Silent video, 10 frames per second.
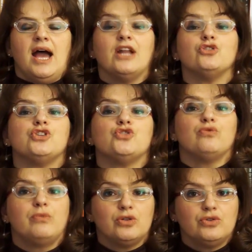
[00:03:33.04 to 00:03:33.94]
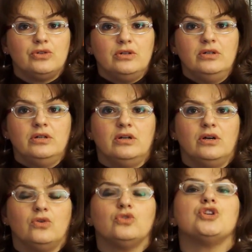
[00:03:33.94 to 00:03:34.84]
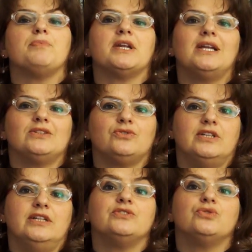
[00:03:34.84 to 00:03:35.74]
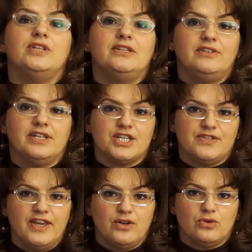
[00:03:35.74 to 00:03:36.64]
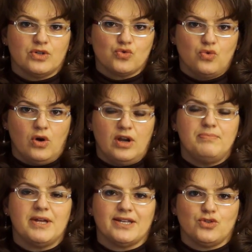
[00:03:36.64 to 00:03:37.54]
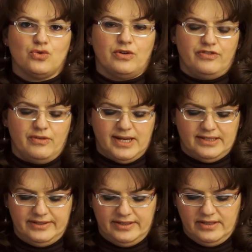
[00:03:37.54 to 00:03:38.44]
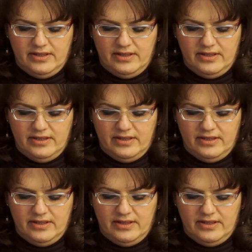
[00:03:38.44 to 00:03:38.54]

Allo stesso modo ho già parlato degli studenti che svengono a scuola perché sono affamati